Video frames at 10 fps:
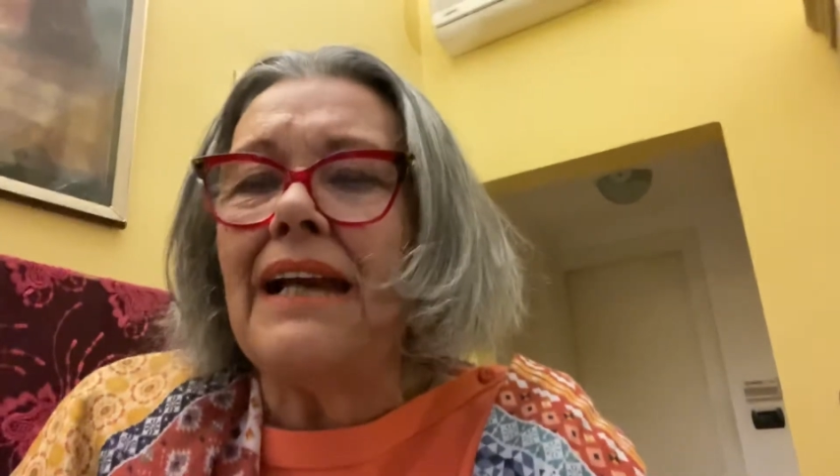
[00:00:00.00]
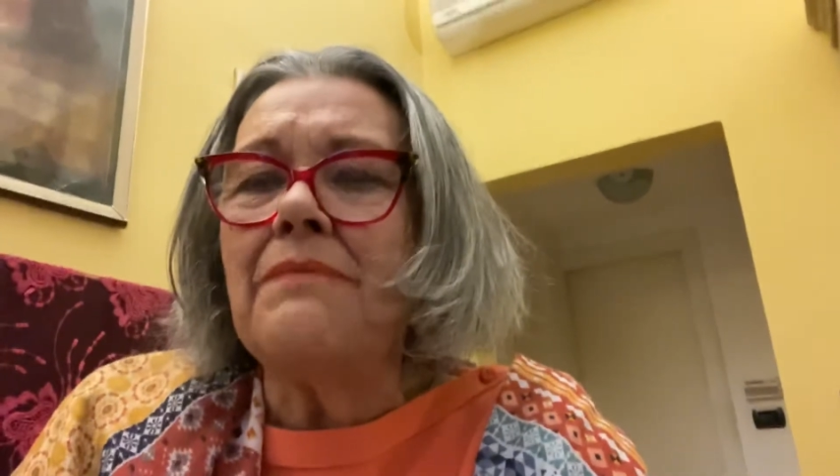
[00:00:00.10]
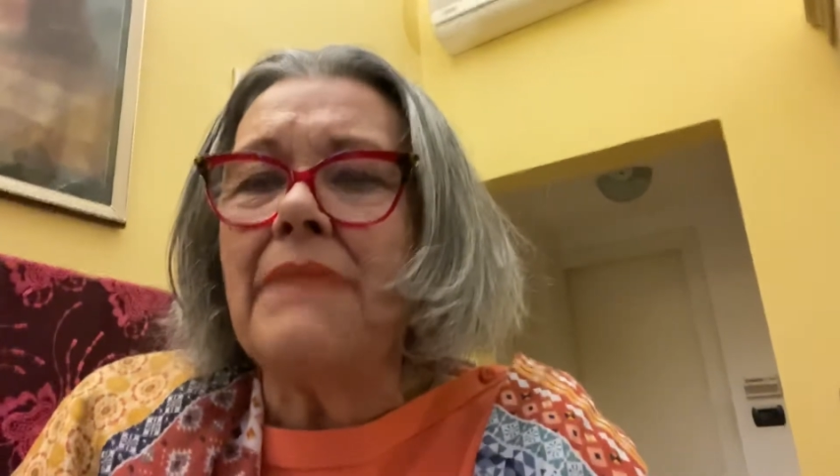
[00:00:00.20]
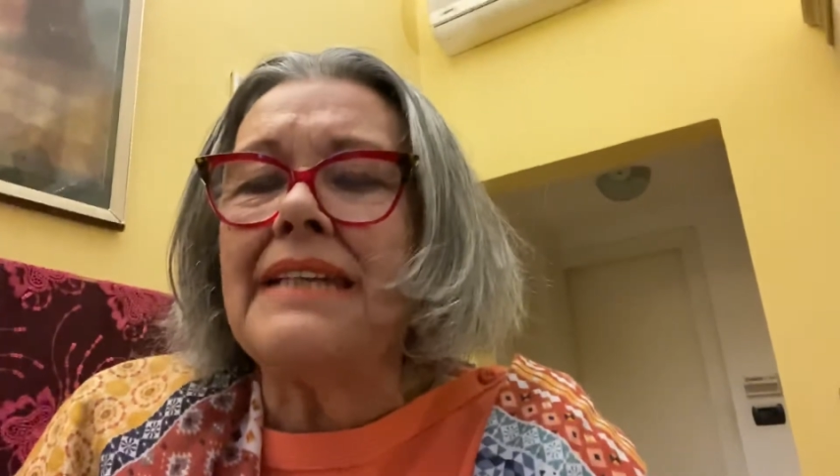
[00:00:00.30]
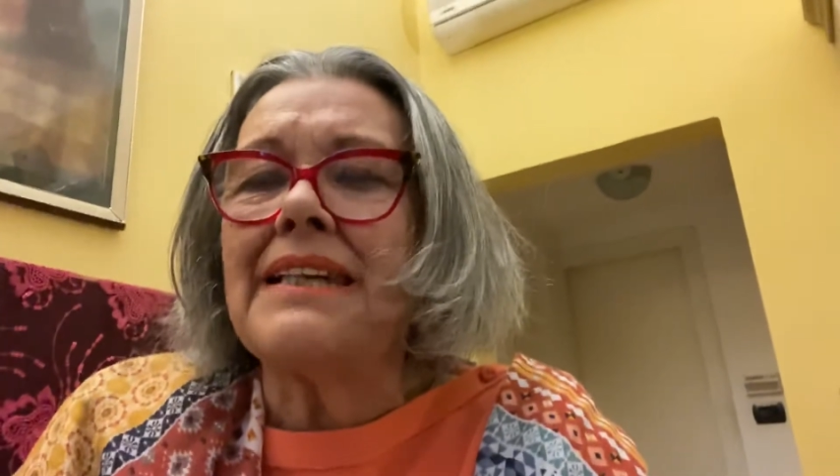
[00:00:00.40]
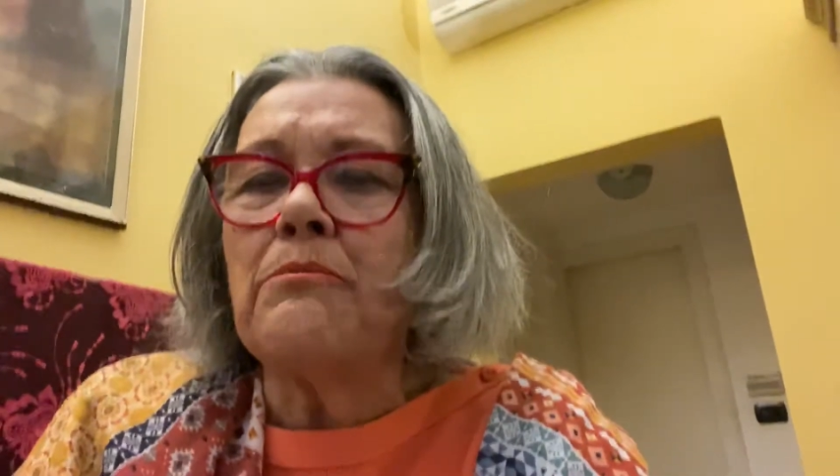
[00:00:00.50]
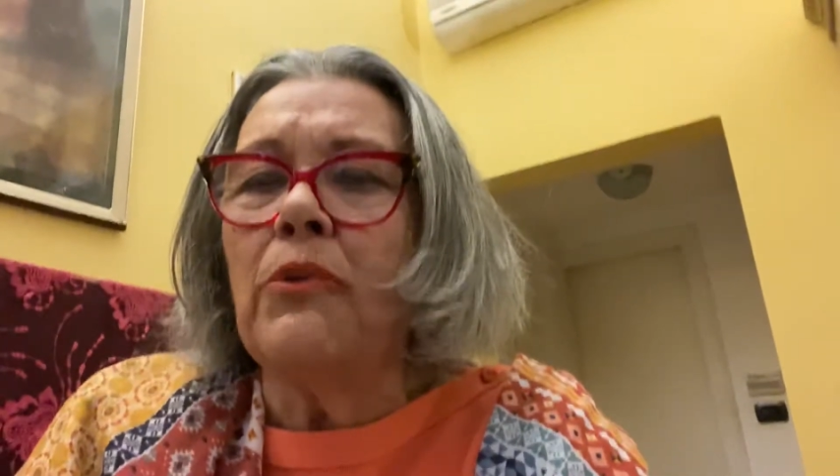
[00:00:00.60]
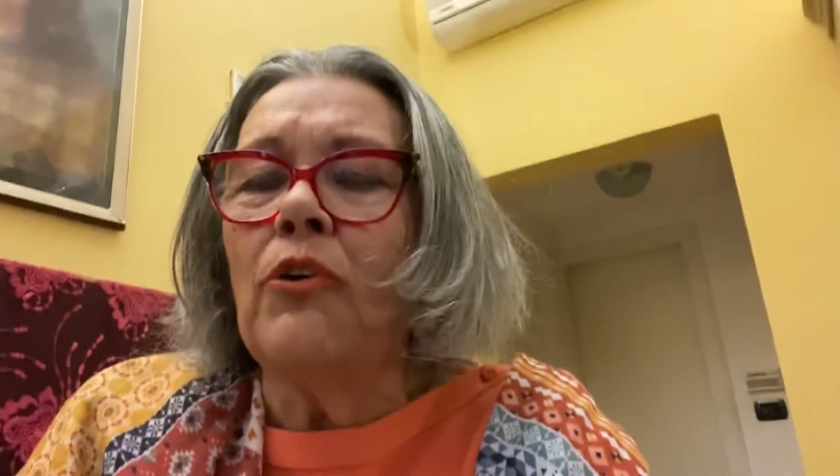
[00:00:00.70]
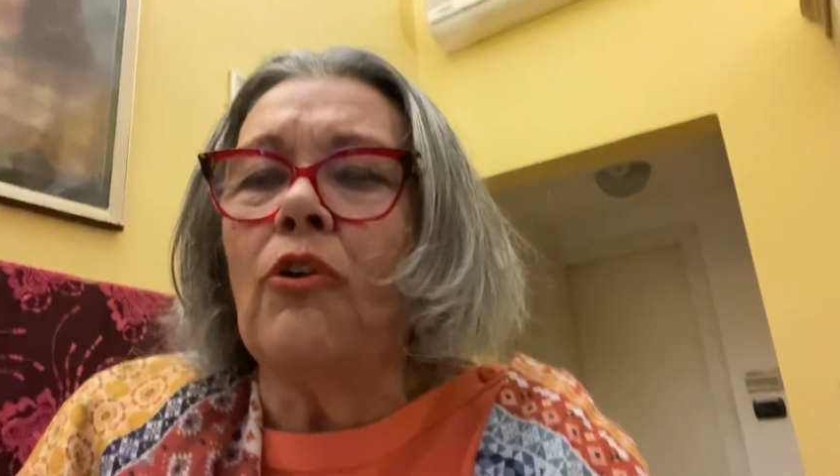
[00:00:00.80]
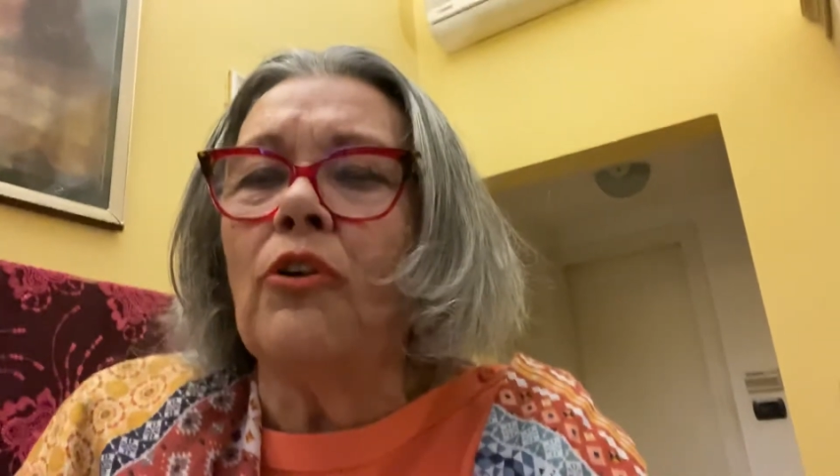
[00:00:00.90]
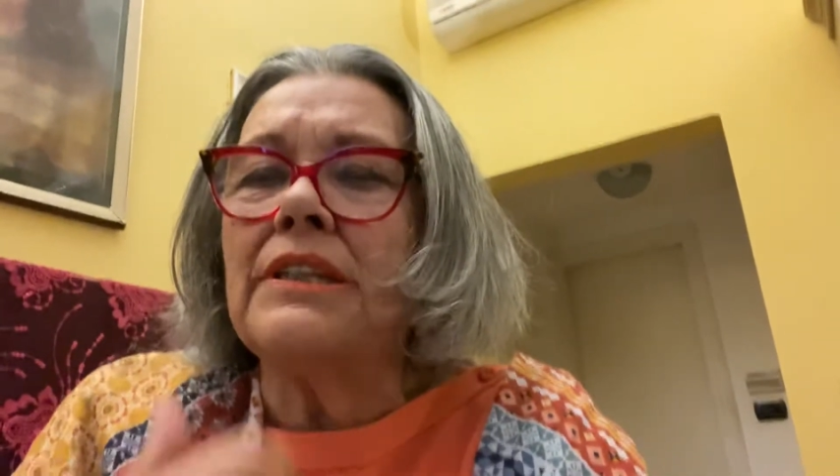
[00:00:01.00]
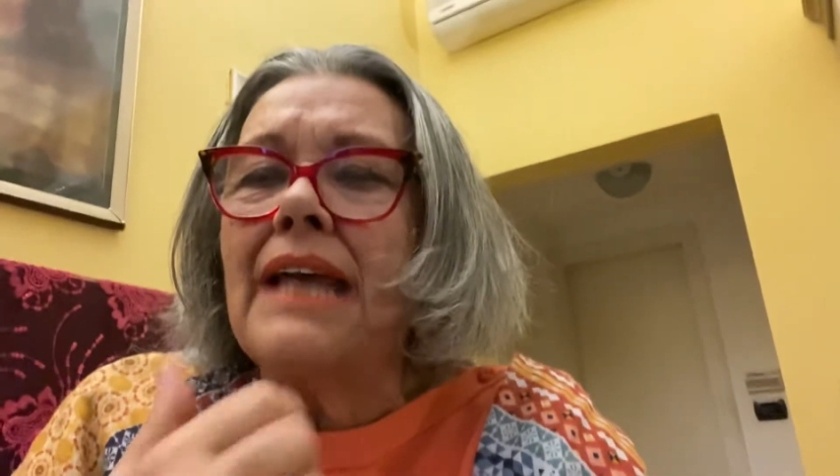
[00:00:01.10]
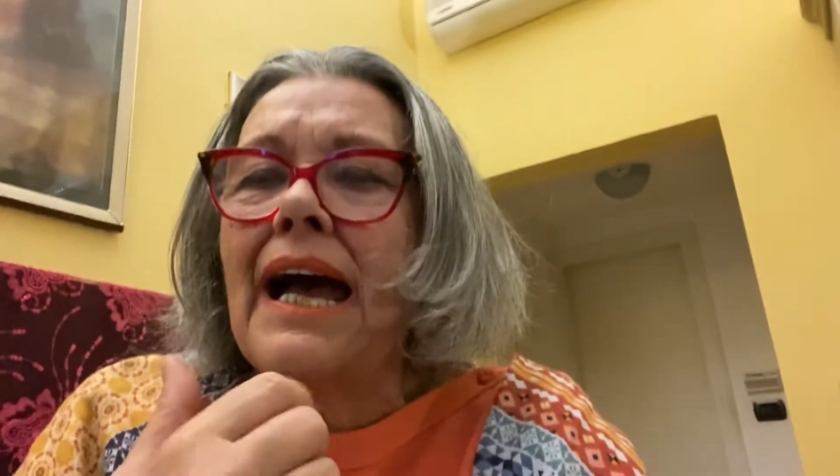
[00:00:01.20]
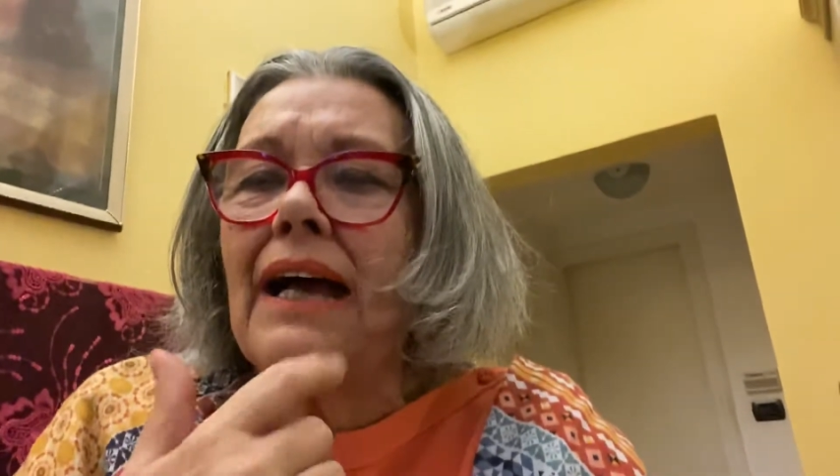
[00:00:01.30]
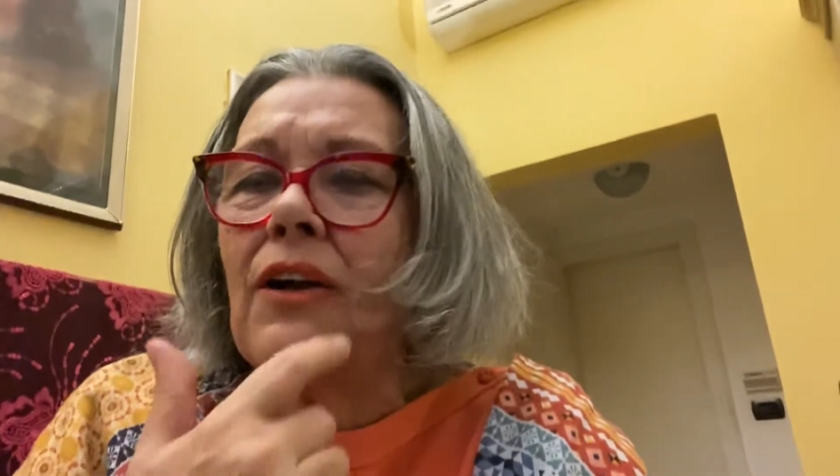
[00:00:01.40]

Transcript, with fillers: al mese a Bologna